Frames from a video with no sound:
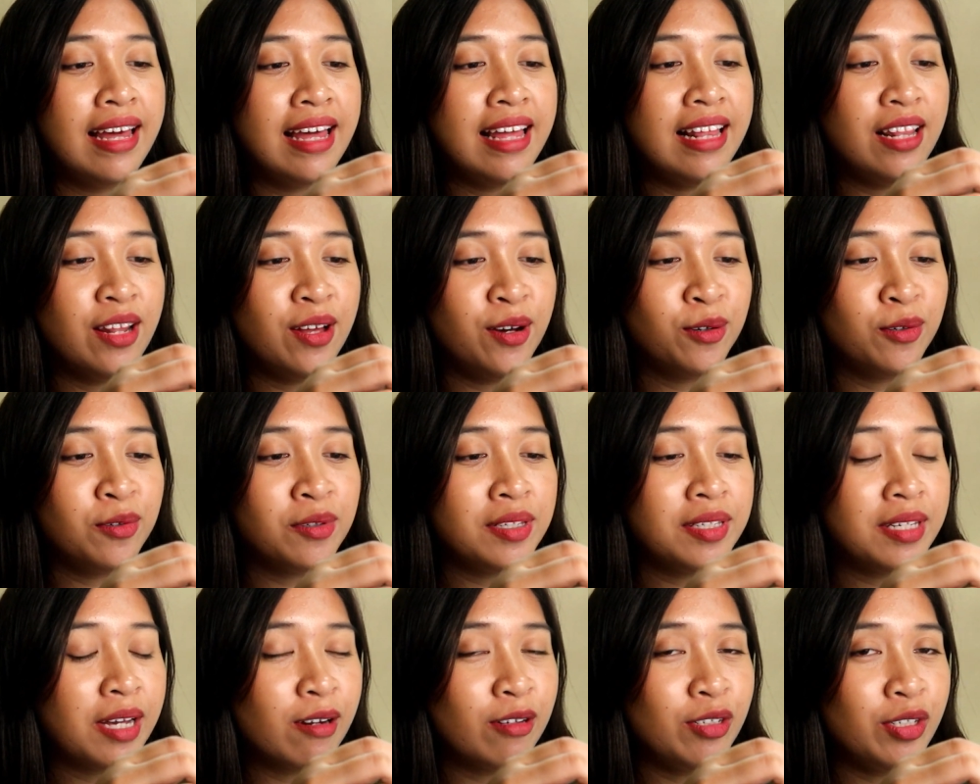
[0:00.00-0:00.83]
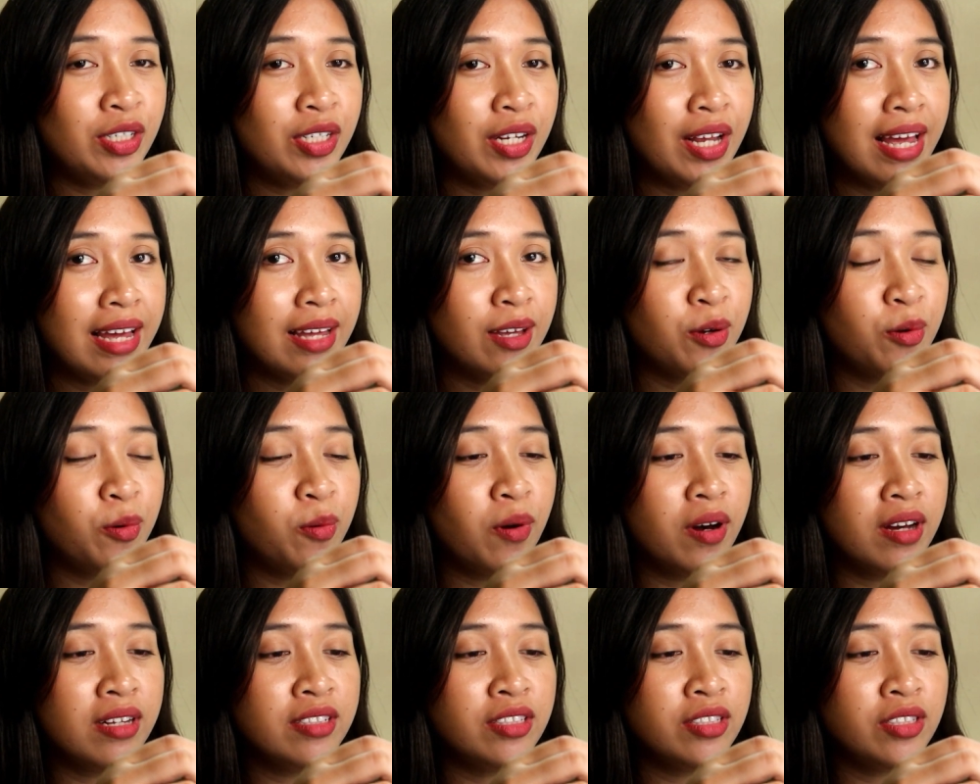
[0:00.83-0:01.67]
Hello, sound check.
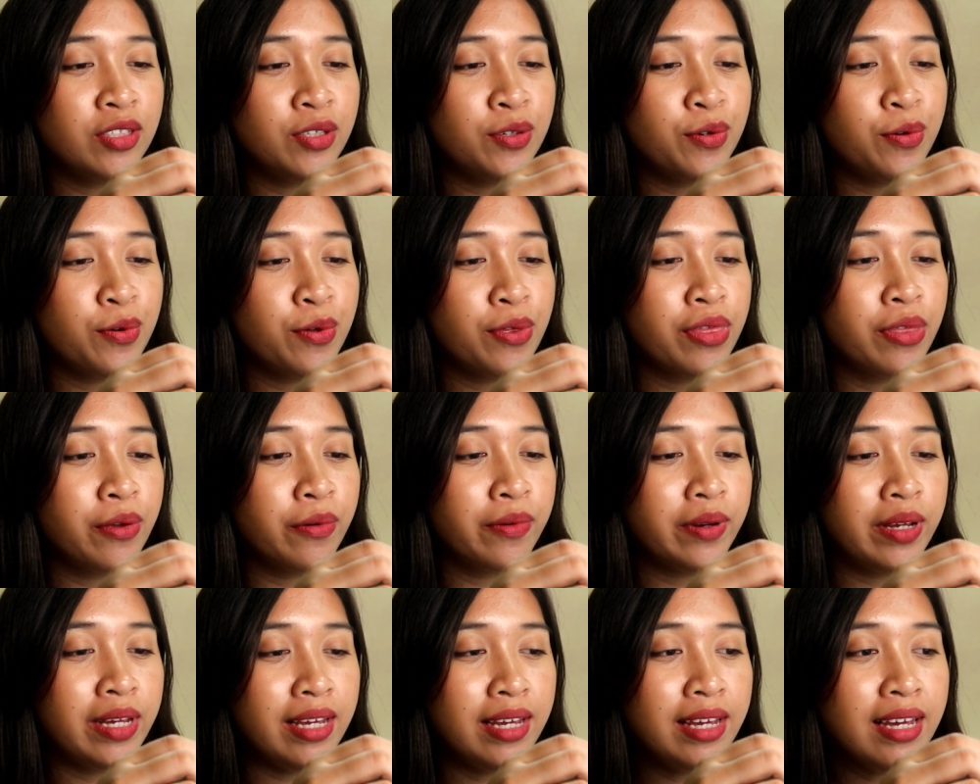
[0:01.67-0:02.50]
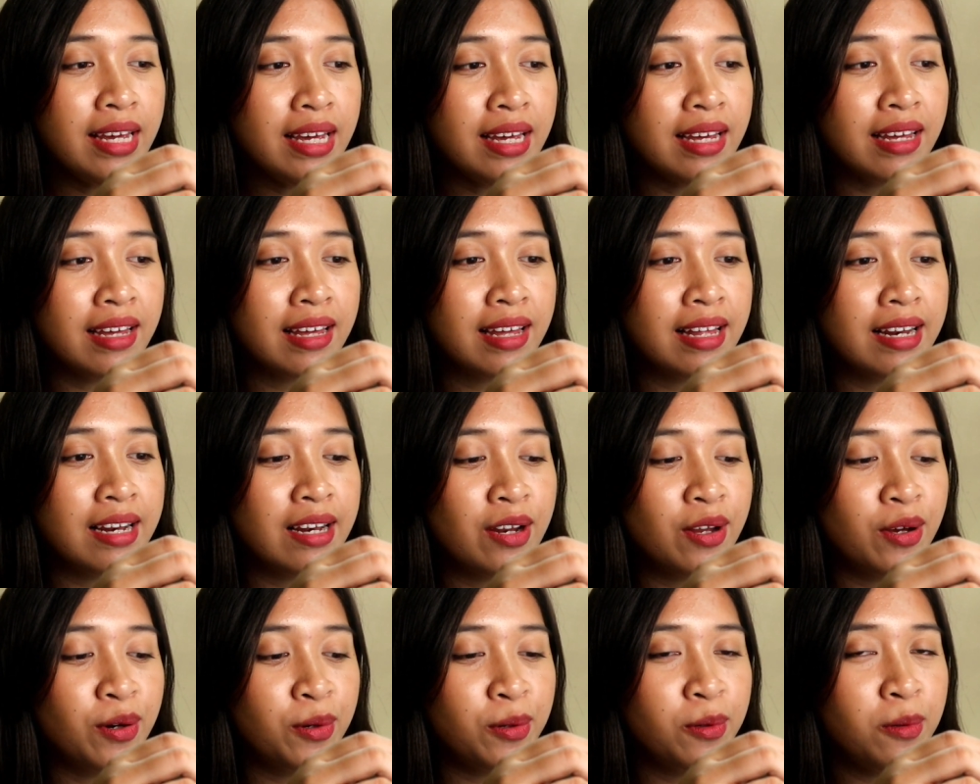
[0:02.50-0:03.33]
1, 2, 3.
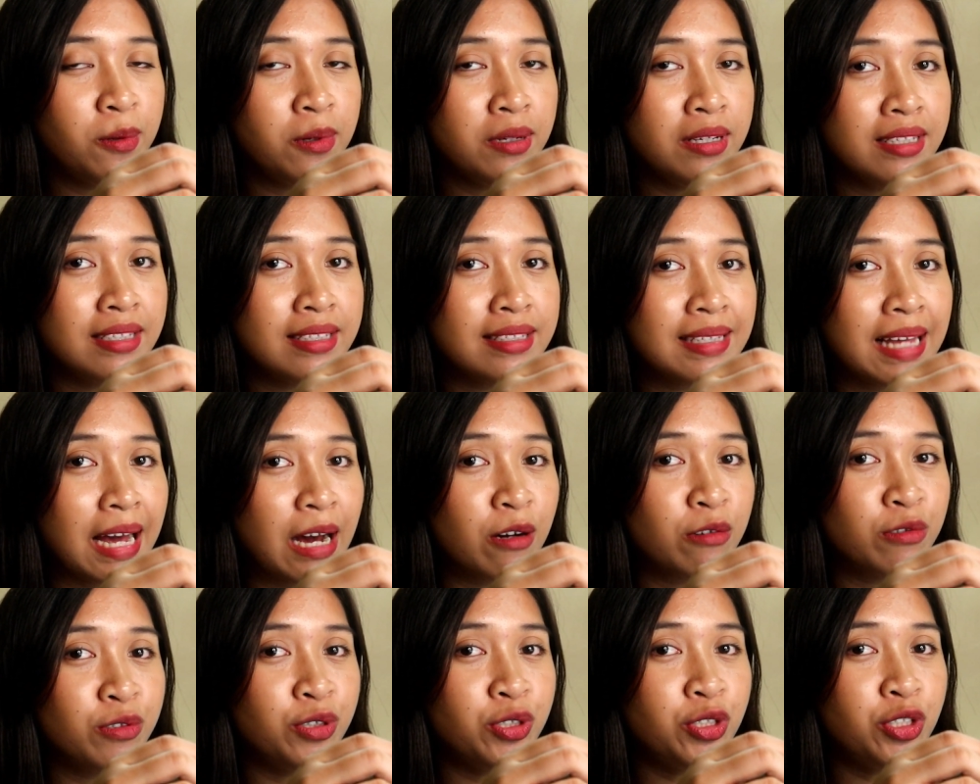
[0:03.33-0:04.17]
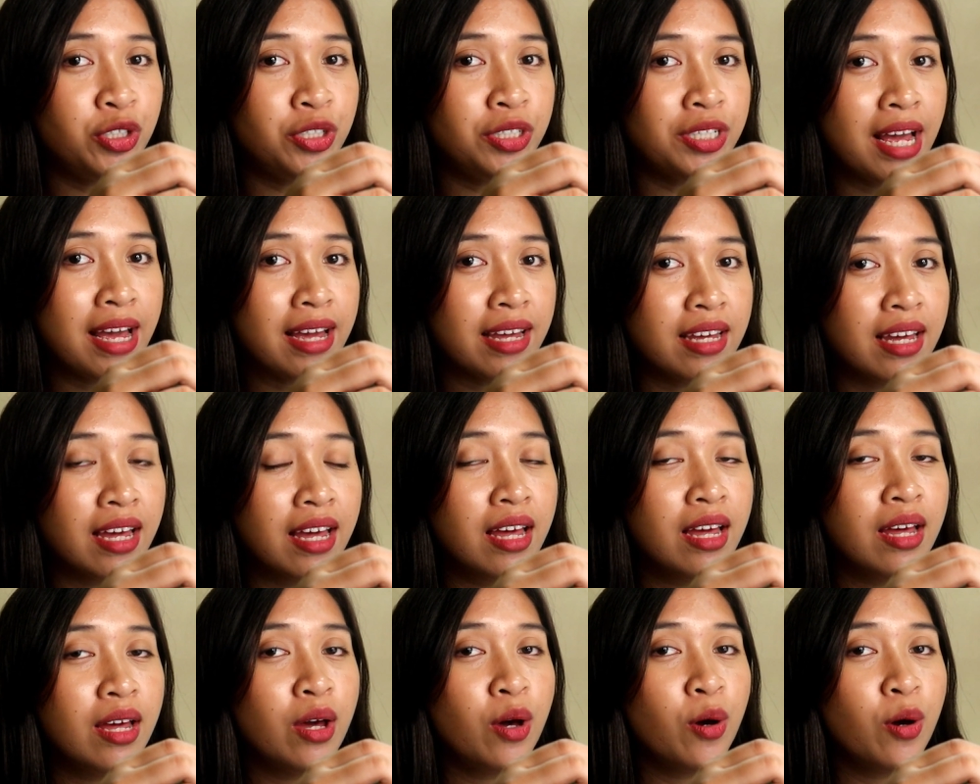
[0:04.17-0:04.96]
Hello, sound check.